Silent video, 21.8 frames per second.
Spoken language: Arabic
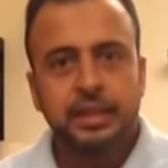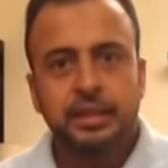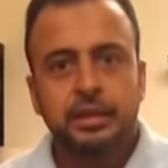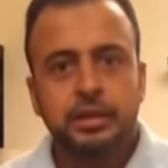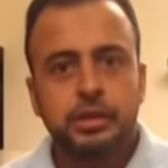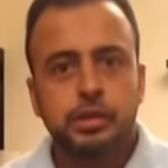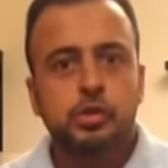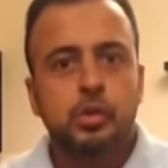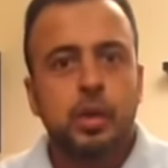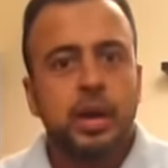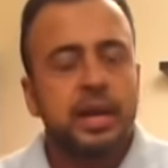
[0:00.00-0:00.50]

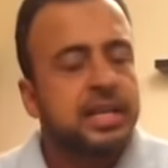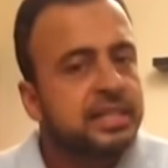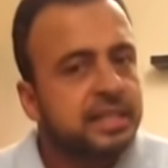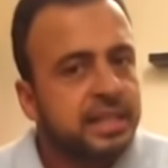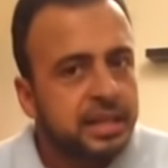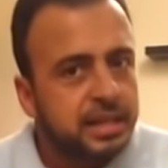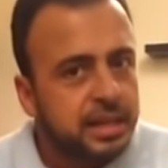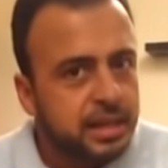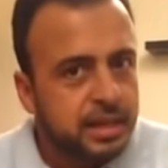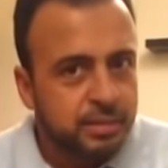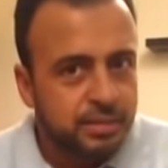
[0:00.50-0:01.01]
السؤال
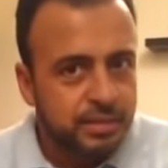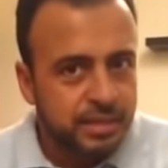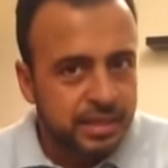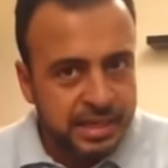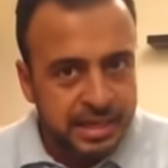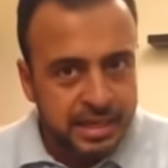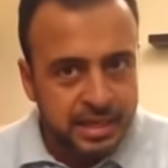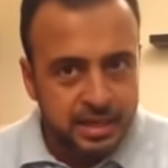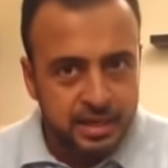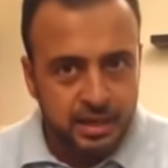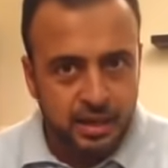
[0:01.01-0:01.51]
الثاني اللي
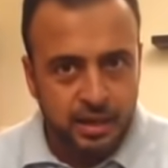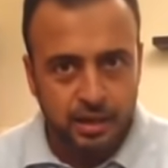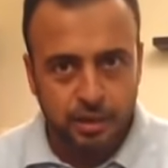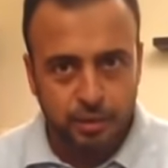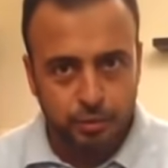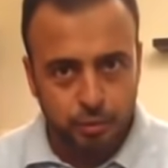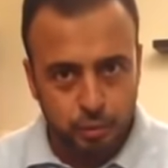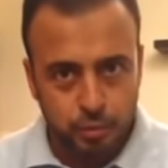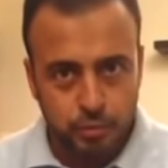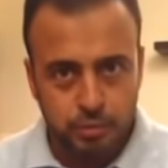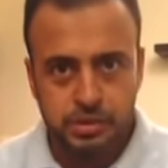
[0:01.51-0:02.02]
بيجي لي على
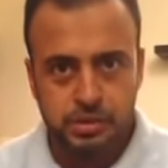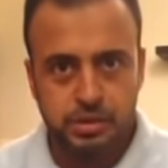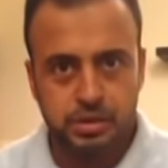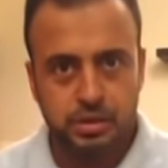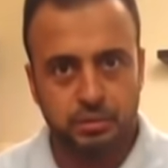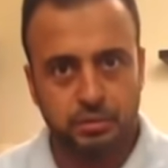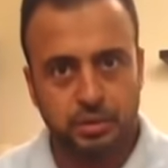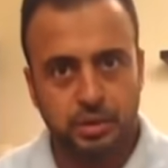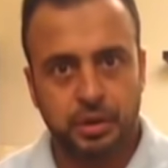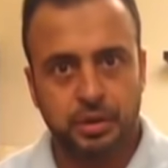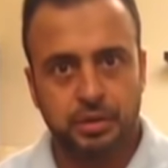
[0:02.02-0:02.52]
طول
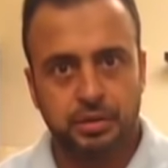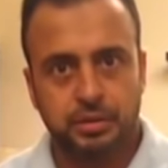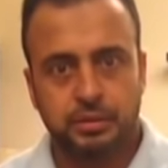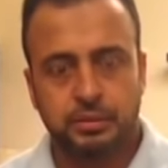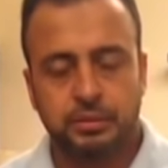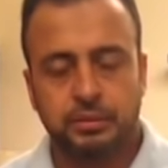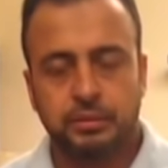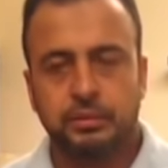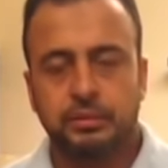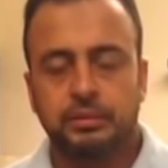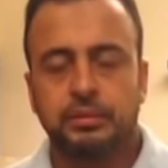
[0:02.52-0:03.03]
باستمرار
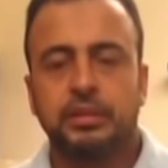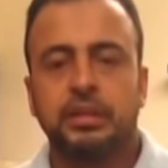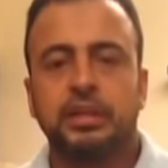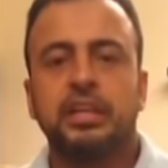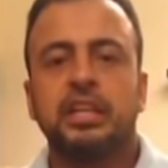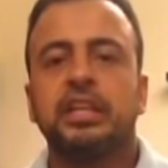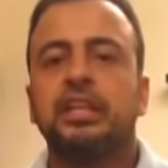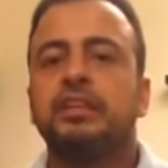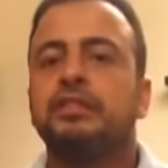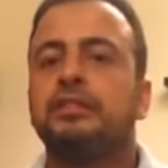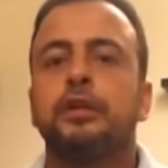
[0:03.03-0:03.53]

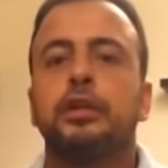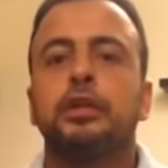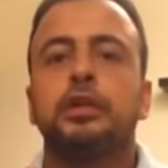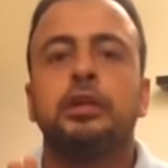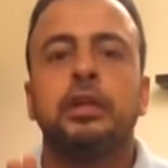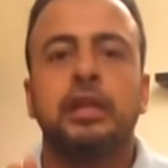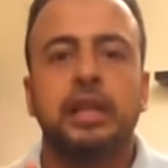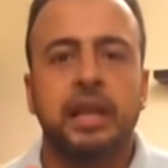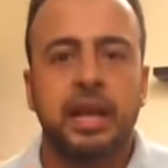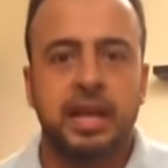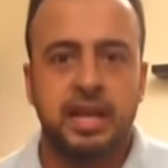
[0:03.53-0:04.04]
ايه
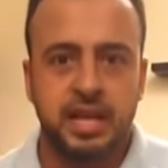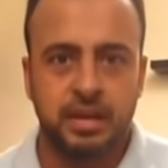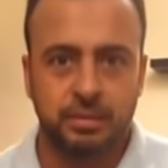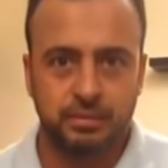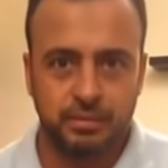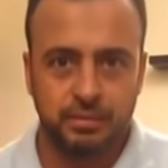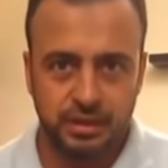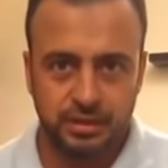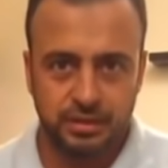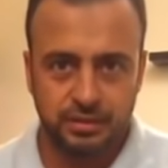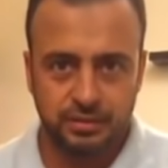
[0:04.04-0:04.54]
فضل الايام
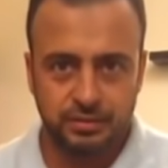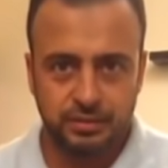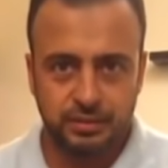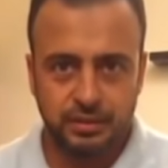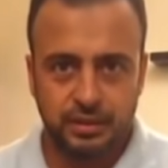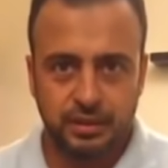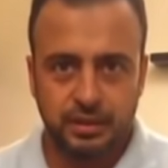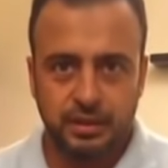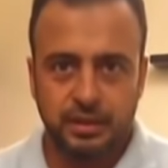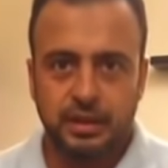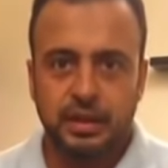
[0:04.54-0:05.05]
دي
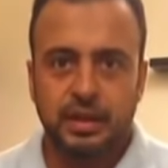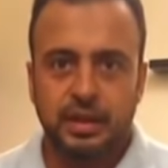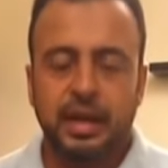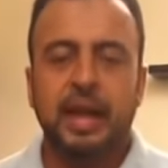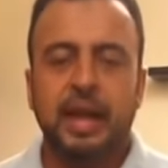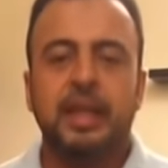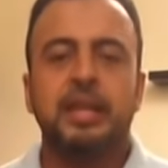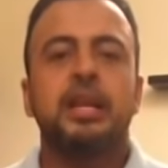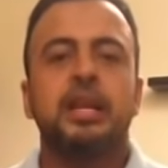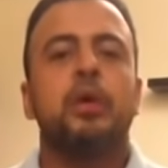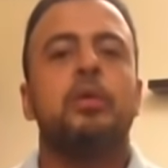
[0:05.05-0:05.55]

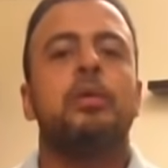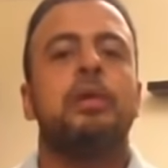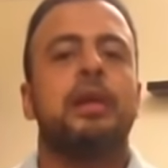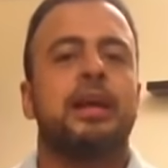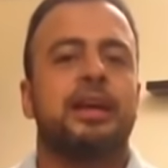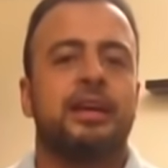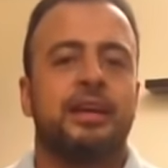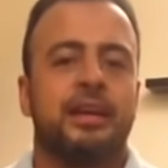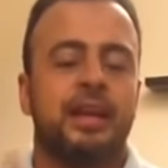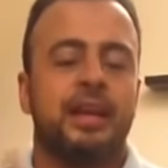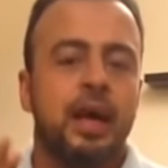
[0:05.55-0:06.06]
خليني اقول لك
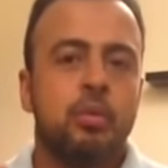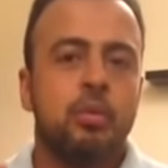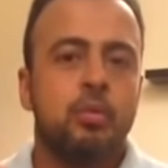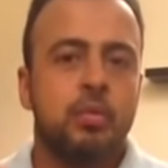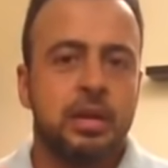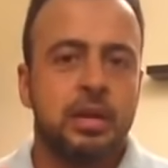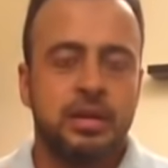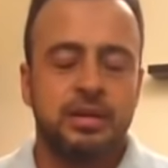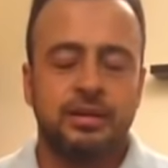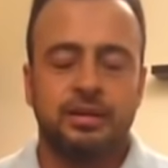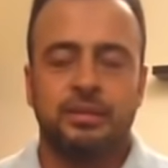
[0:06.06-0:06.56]
الاول